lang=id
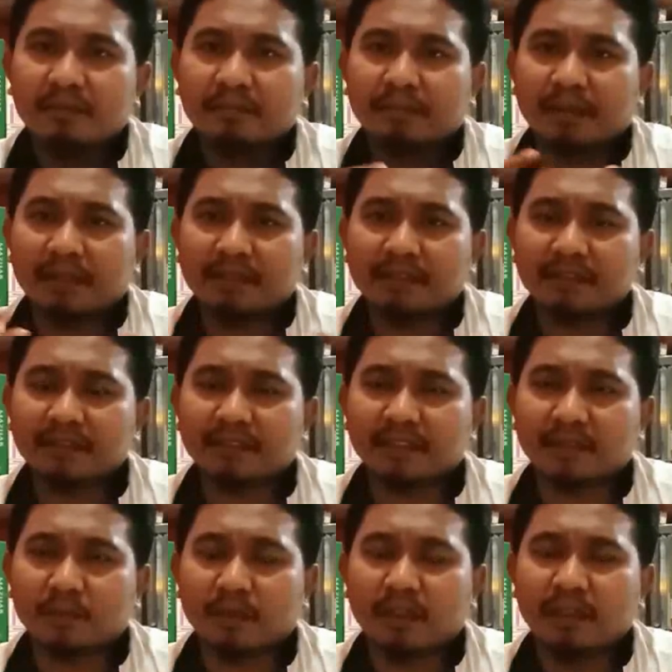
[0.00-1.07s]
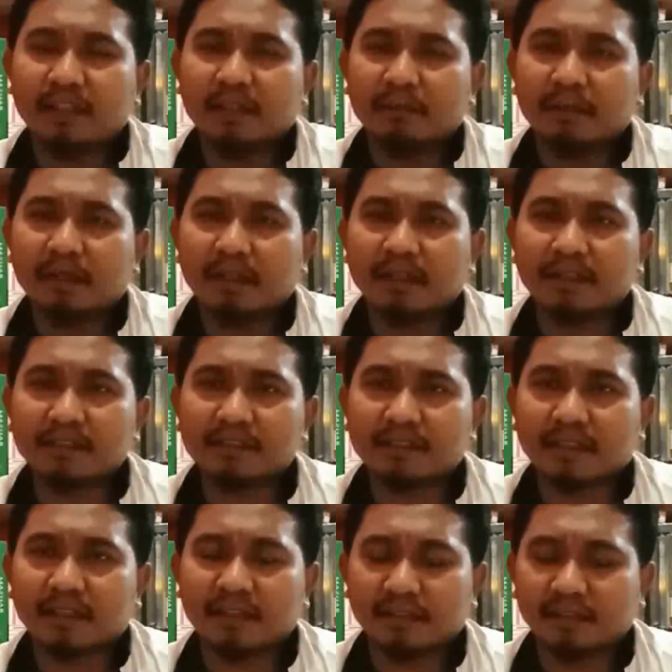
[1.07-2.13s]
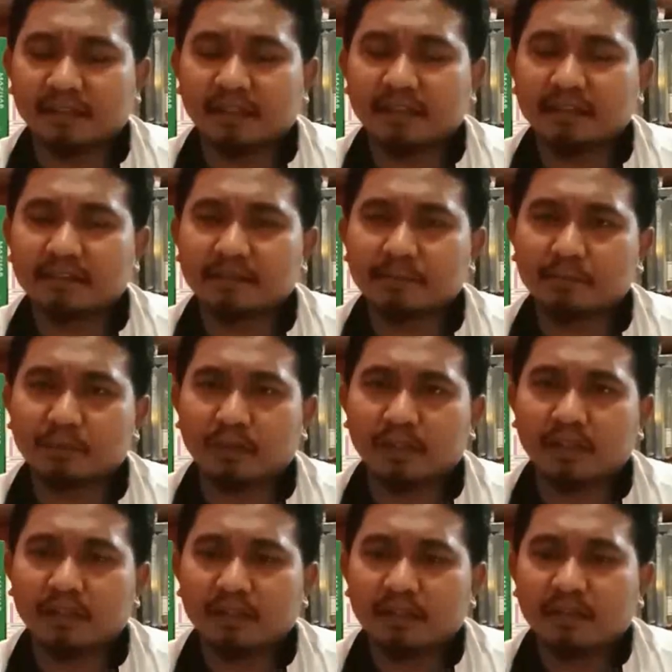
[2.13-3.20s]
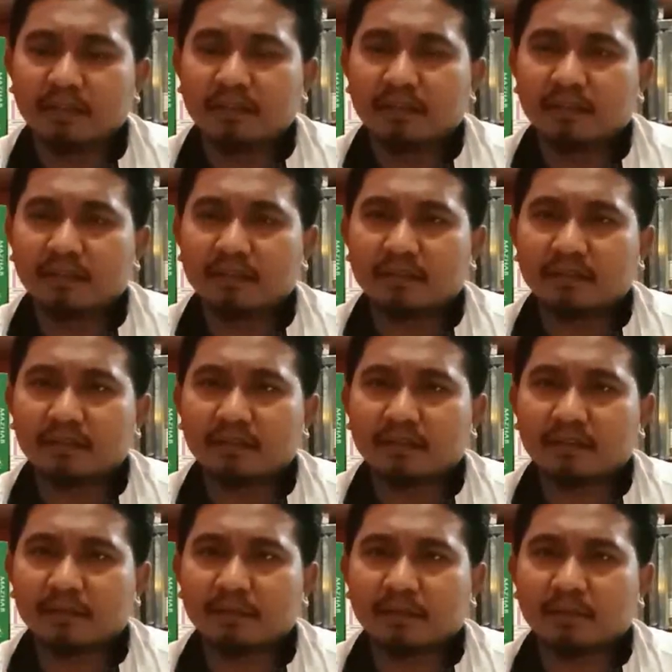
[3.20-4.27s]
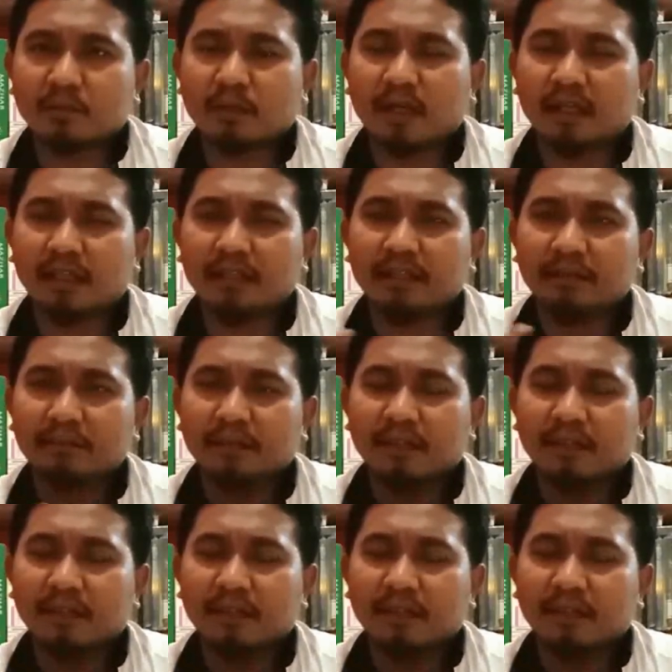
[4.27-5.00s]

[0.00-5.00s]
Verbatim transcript: pada sisi ketuhanan yang maha esa ini adalah sebuah uh, kebertuhanan yang